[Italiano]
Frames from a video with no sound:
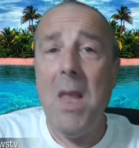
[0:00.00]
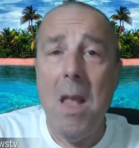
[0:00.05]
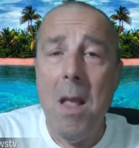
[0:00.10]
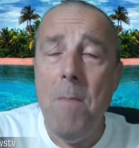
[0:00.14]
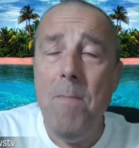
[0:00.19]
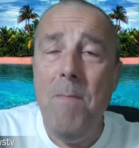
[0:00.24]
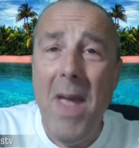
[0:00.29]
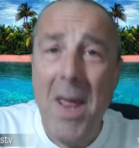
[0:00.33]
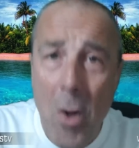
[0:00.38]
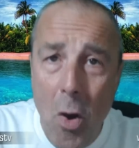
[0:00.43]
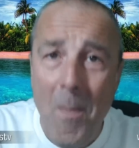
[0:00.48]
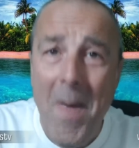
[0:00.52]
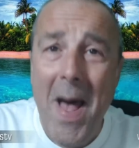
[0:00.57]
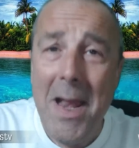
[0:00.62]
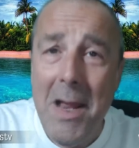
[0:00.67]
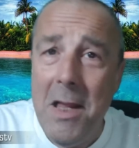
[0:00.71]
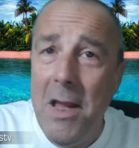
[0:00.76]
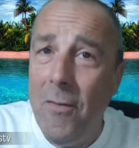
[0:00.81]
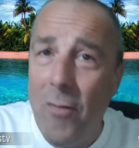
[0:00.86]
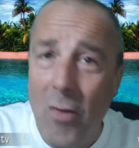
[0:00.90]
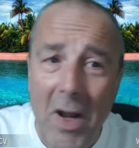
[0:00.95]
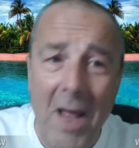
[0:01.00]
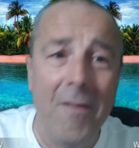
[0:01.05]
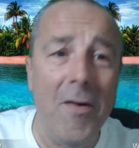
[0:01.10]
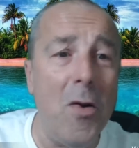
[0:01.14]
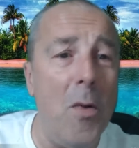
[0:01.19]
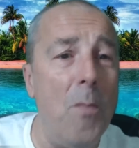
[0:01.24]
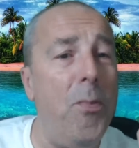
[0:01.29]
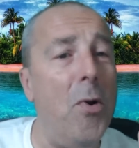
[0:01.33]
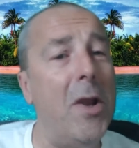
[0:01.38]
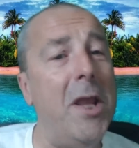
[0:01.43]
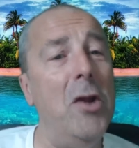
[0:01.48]
Bene o male gli volevano un
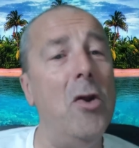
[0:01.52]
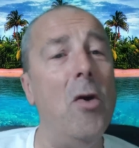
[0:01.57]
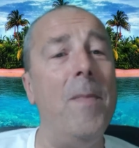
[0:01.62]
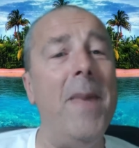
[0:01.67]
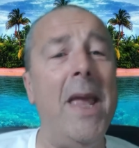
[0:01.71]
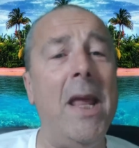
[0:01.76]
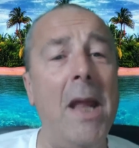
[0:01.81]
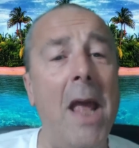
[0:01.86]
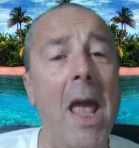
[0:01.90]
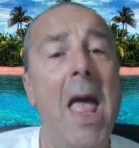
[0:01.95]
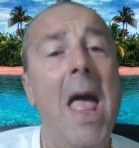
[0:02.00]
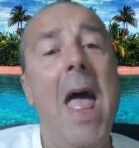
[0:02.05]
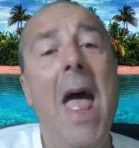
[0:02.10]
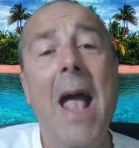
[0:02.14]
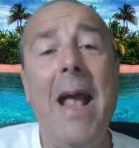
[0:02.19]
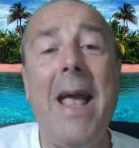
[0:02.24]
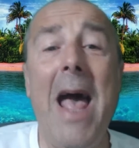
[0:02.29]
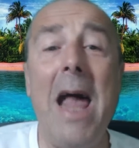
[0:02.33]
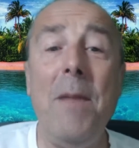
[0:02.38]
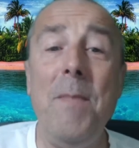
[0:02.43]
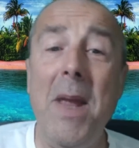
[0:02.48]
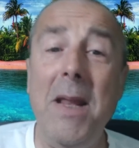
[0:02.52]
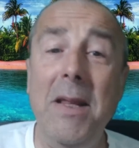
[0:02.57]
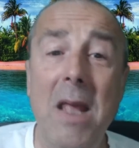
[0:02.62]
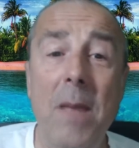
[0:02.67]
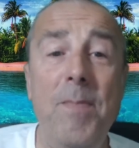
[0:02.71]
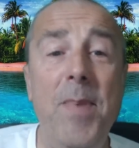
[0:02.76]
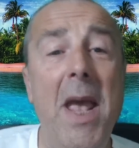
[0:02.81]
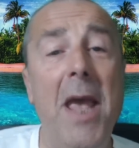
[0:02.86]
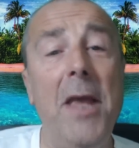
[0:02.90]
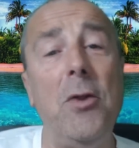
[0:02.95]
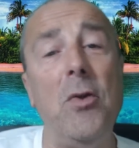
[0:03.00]
pochino bene. Carmen Di
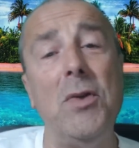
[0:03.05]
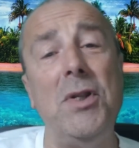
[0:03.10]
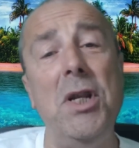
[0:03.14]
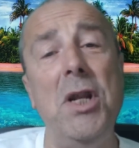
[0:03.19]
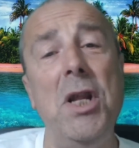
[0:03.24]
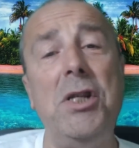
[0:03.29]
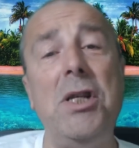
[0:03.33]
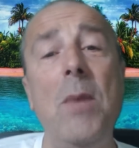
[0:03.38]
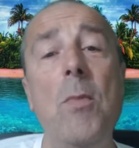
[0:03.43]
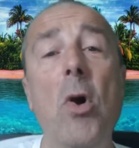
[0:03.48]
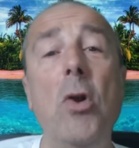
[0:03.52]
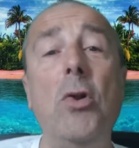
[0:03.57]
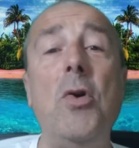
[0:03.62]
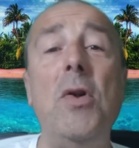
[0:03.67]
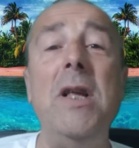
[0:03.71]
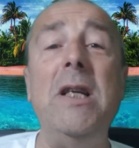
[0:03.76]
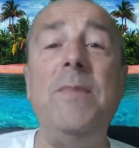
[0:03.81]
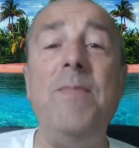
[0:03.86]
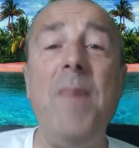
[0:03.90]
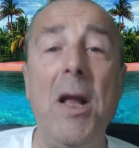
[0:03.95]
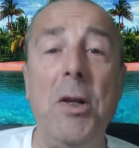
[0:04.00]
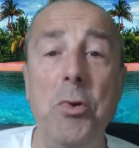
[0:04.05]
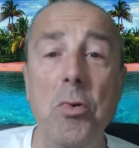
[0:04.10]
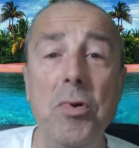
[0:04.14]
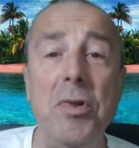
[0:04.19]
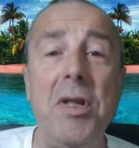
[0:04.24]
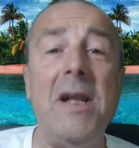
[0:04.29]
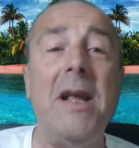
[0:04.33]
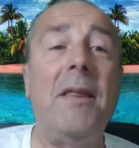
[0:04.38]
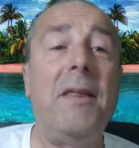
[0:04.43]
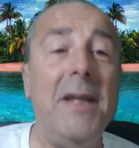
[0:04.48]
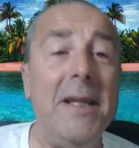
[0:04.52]
Pietro si dice molto dispiaciuta e
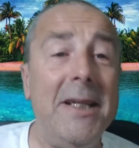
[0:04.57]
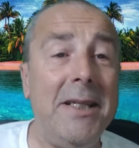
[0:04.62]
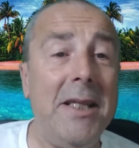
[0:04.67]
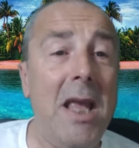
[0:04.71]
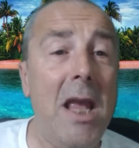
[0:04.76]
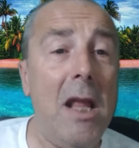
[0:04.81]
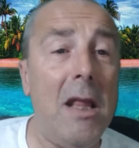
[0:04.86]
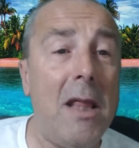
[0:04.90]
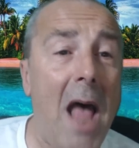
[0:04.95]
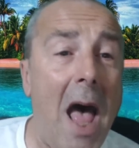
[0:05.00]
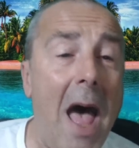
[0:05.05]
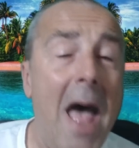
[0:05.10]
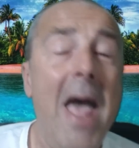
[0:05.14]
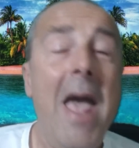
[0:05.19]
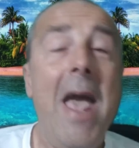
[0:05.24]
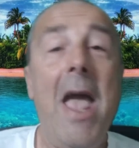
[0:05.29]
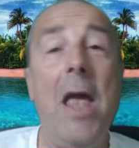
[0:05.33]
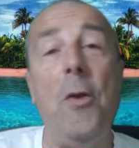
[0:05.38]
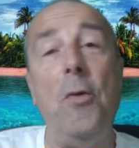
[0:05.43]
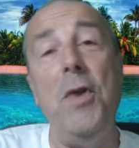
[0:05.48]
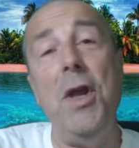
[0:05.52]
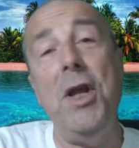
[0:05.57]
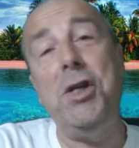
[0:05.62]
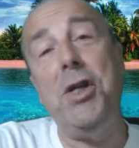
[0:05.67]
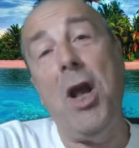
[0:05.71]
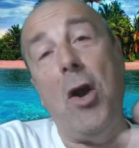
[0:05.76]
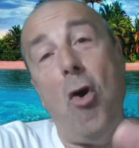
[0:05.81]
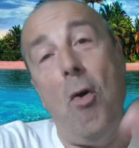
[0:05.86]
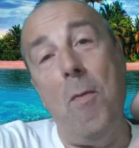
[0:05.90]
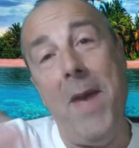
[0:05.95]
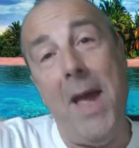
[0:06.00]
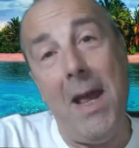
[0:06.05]
rattristita e lo dice
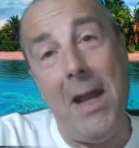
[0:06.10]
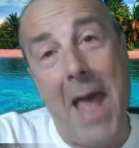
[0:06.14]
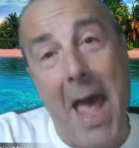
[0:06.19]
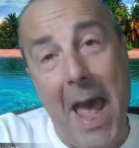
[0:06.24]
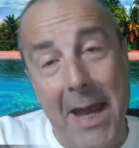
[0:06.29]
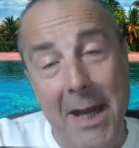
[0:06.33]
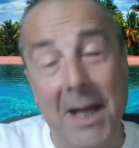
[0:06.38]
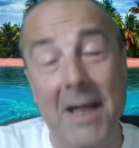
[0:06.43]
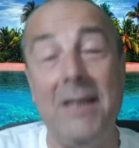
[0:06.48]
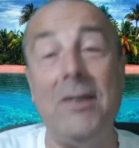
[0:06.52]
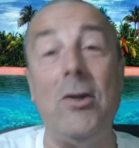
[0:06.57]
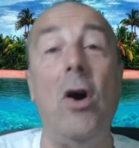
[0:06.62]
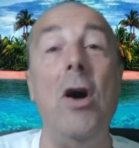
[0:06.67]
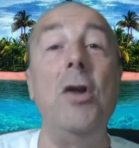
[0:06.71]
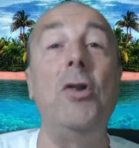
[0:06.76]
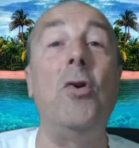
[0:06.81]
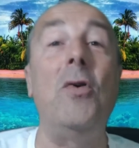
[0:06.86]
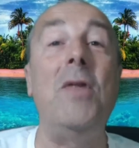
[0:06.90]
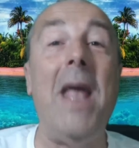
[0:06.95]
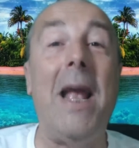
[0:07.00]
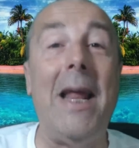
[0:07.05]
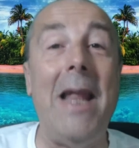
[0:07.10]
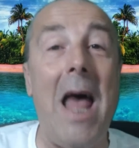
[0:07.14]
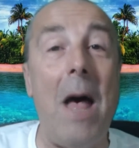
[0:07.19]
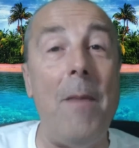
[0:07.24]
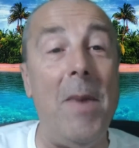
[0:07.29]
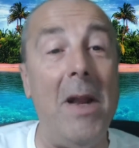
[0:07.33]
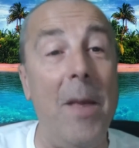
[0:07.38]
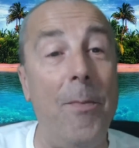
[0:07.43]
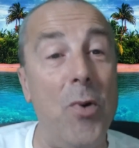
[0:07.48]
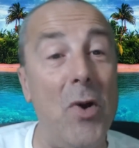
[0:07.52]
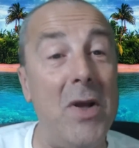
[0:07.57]
come lei di solito declama
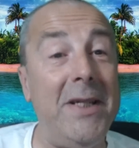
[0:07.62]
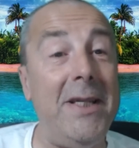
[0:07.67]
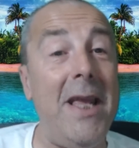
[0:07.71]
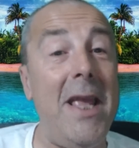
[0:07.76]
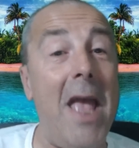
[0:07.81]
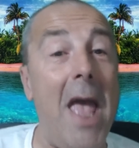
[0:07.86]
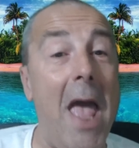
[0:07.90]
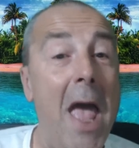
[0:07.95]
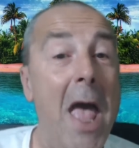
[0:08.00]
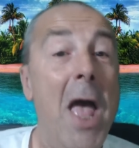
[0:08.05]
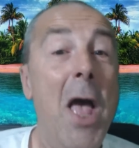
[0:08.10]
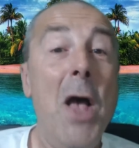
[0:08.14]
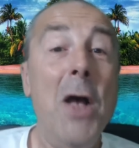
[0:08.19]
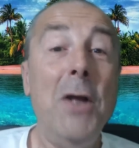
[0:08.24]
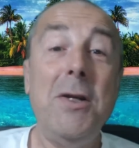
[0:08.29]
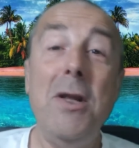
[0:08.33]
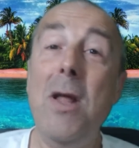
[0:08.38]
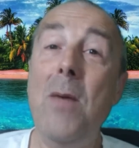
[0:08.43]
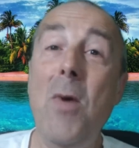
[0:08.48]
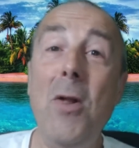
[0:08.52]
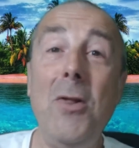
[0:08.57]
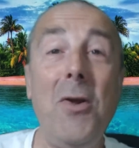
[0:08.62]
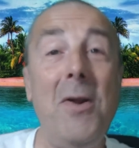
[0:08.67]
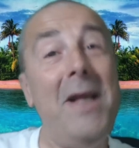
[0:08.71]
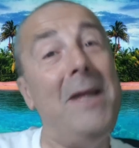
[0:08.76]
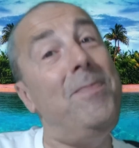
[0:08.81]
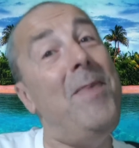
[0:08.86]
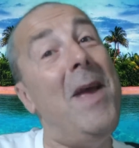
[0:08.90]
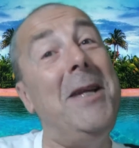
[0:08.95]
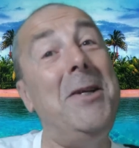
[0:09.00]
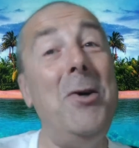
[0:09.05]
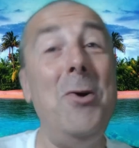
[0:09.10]
le poesie. Sono molto
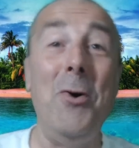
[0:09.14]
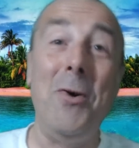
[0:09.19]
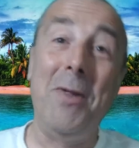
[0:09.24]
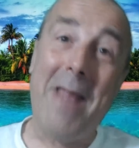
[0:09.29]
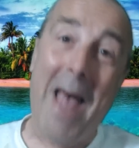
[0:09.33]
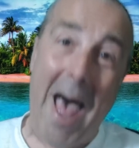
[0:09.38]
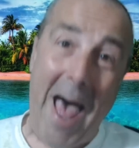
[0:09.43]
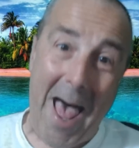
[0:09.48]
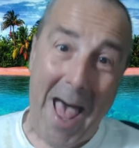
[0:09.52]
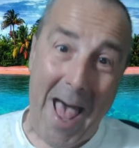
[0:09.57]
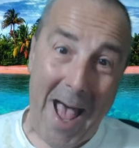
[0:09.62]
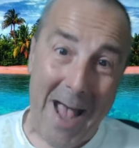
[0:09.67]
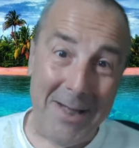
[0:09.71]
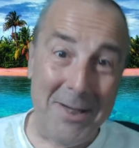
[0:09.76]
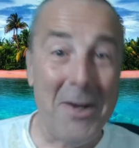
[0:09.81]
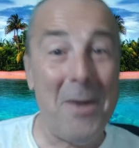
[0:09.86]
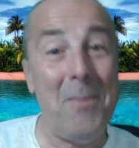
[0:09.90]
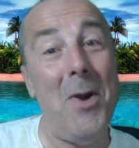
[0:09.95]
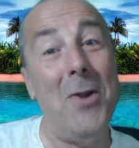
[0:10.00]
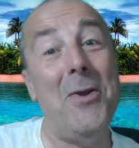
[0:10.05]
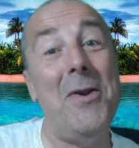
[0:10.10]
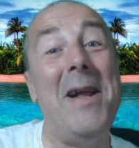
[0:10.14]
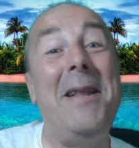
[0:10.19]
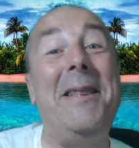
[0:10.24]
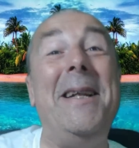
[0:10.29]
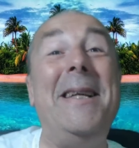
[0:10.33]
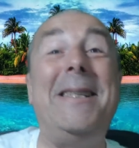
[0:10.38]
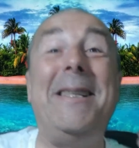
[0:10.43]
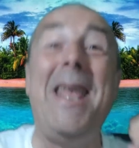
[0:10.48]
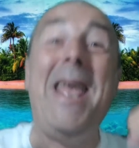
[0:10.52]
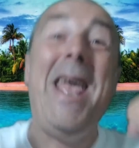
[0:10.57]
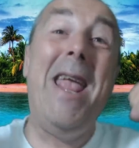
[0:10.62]
dispiaciuta, sono molto
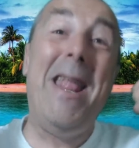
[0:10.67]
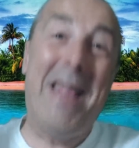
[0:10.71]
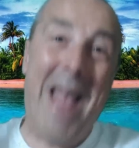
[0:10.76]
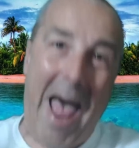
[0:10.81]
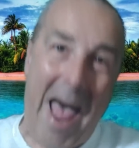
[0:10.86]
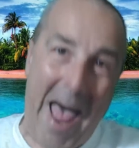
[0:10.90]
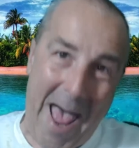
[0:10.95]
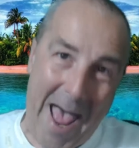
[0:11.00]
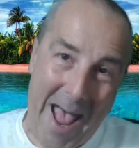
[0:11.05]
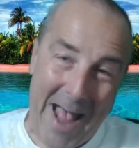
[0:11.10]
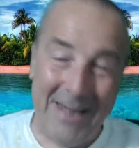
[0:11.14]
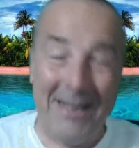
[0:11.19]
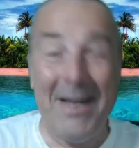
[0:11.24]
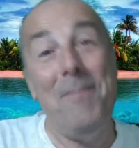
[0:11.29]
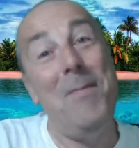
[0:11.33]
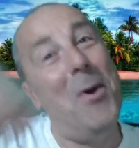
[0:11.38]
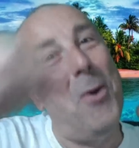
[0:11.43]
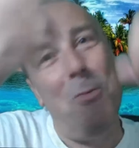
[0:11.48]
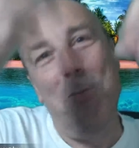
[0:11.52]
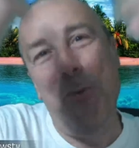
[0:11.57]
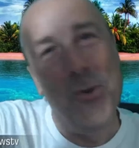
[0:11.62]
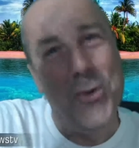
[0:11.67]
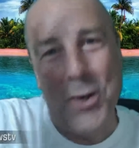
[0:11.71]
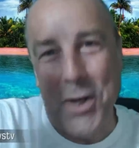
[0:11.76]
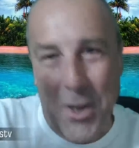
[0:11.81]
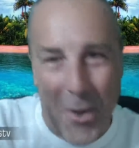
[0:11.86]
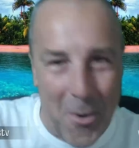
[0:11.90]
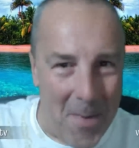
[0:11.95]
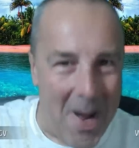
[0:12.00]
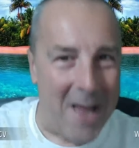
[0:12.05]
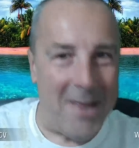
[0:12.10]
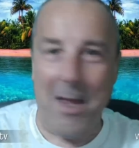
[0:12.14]
rattristita, sempre col punto di
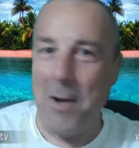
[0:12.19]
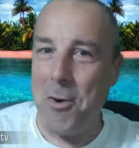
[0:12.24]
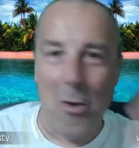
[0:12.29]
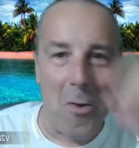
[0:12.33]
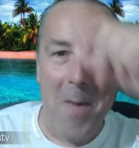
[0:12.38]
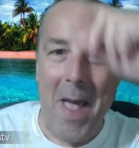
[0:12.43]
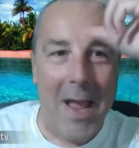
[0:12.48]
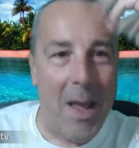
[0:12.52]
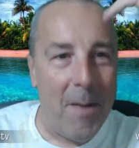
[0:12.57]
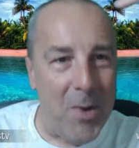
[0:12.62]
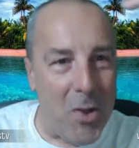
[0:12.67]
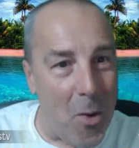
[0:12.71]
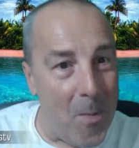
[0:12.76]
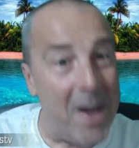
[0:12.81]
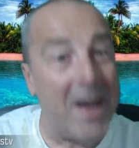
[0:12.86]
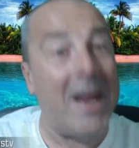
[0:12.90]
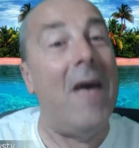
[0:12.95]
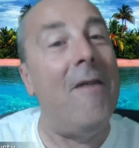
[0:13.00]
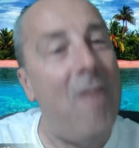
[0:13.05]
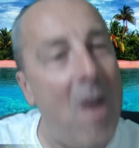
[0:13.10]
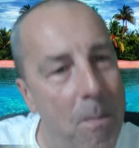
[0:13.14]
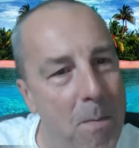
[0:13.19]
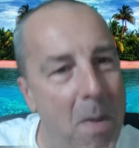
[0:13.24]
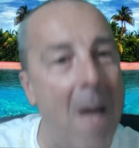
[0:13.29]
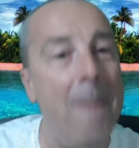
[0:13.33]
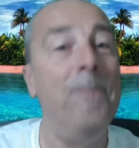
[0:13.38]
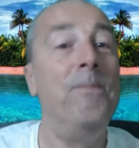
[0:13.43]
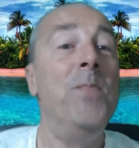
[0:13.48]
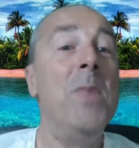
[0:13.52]
domanda, non ho mai capito perché, vabbè